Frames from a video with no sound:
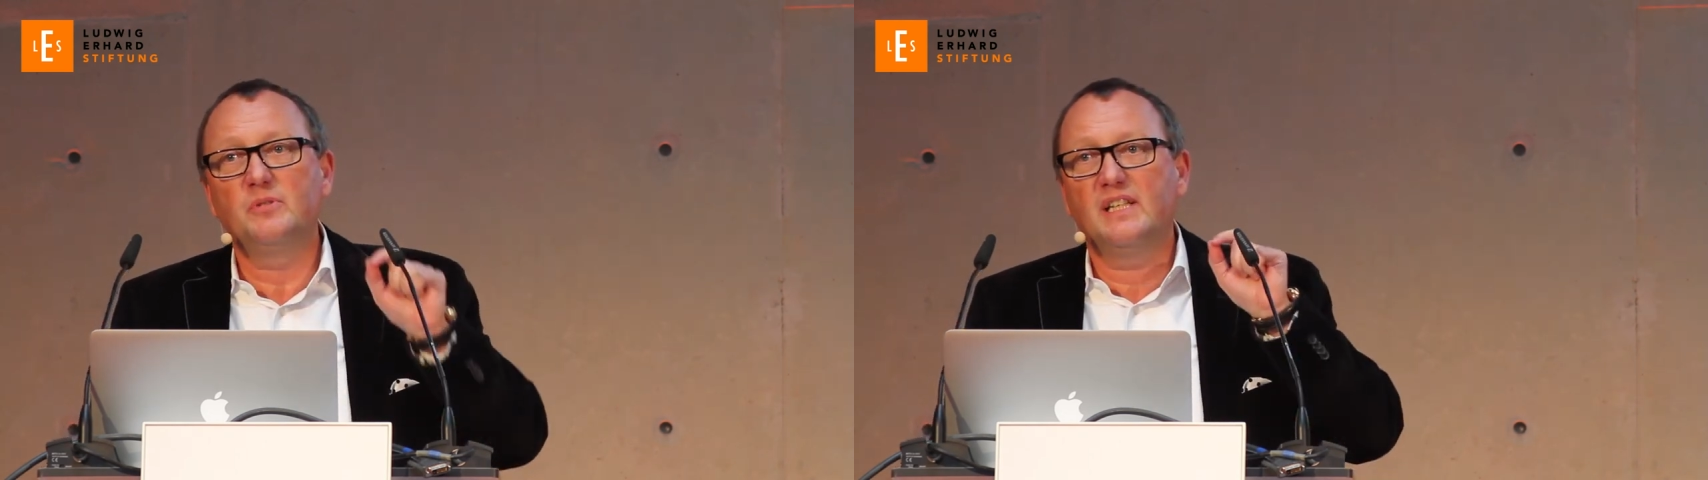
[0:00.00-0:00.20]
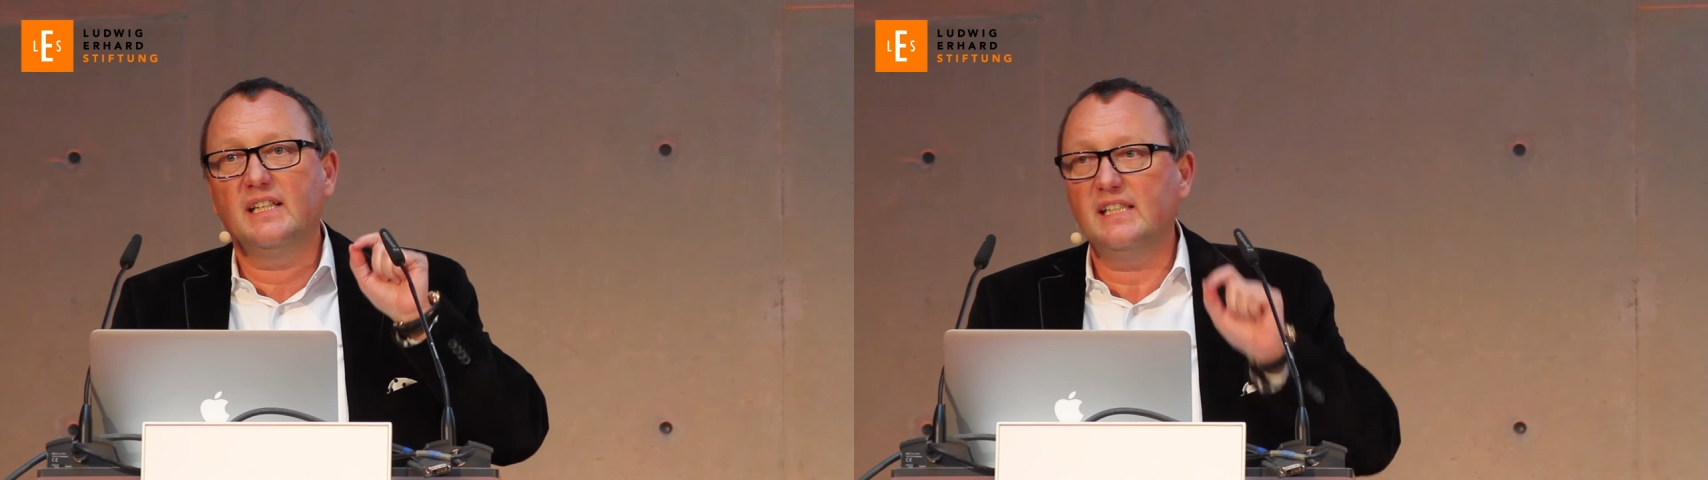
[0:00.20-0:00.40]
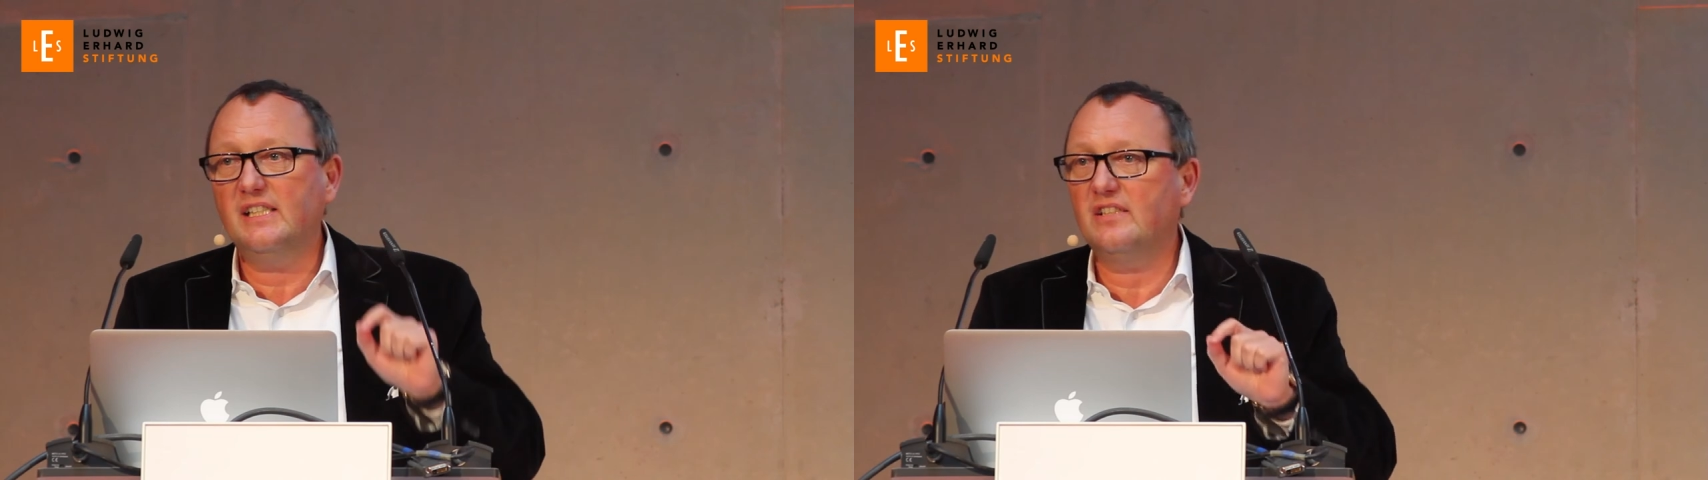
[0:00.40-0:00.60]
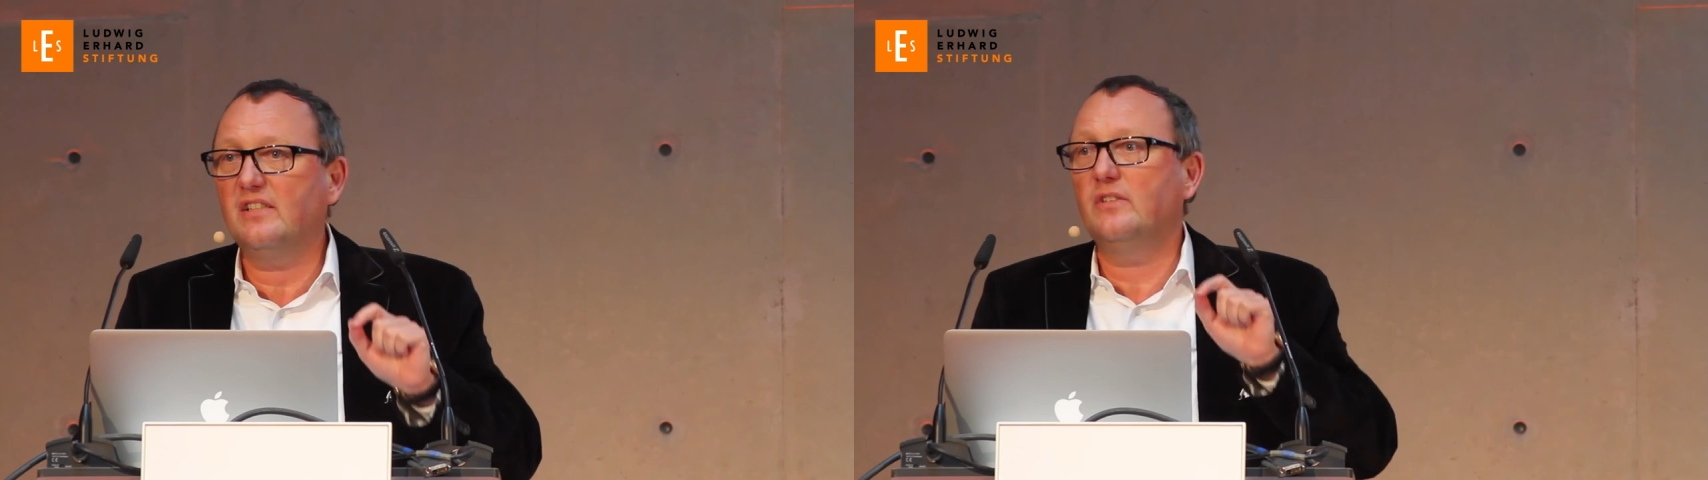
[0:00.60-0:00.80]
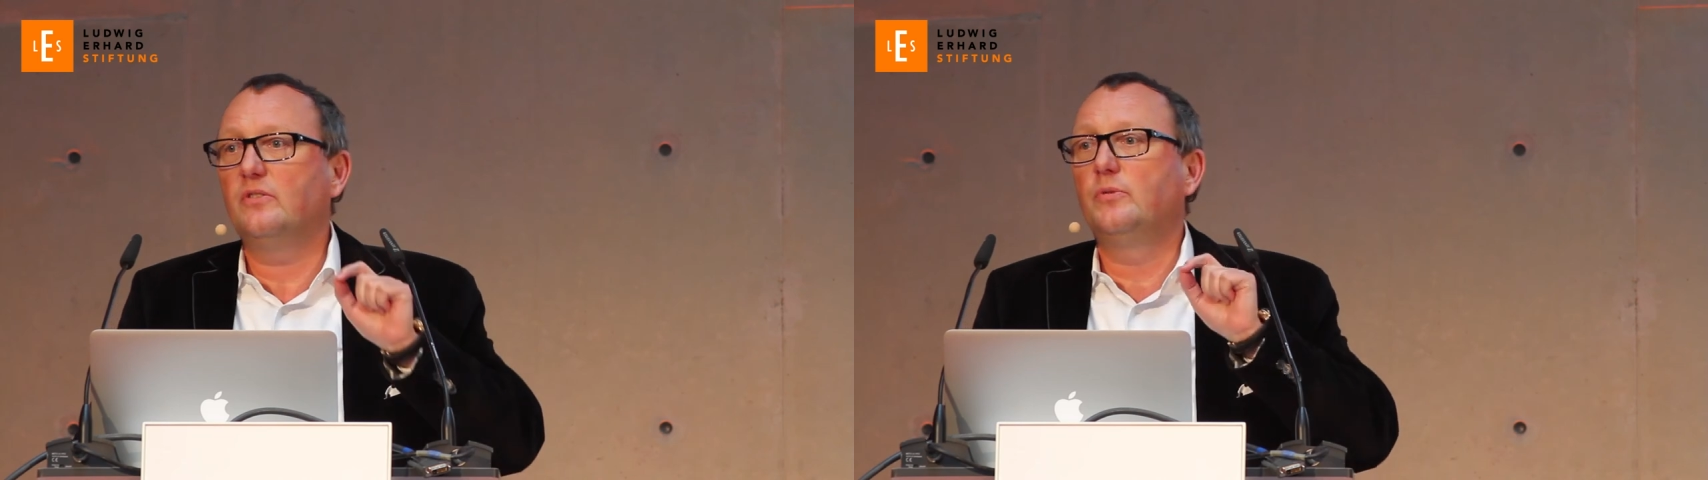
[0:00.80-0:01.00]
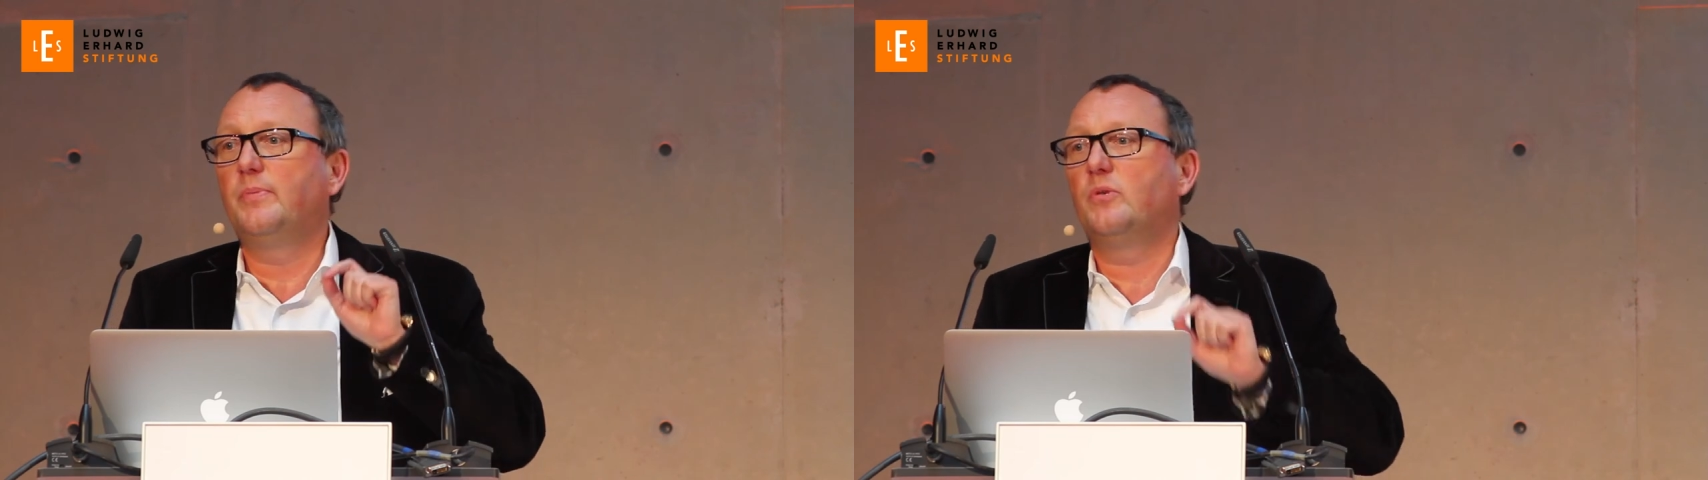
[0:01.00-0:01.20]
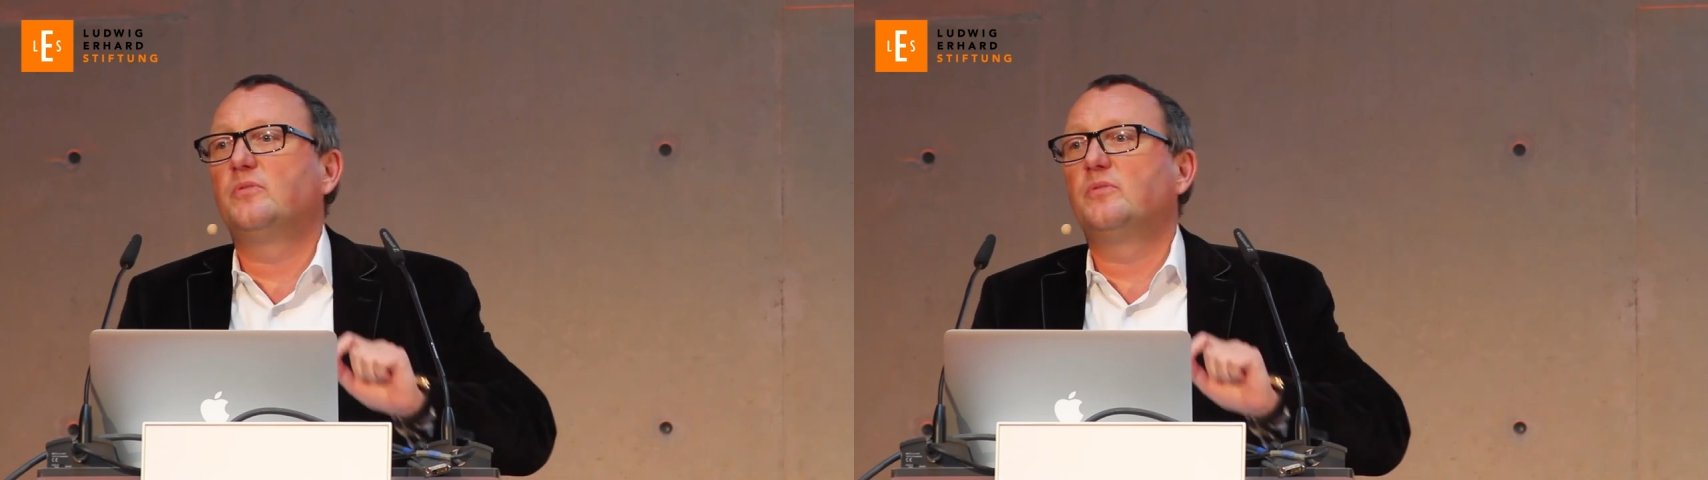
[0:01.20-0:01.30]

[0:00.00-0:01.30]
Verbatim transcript: und der Richter über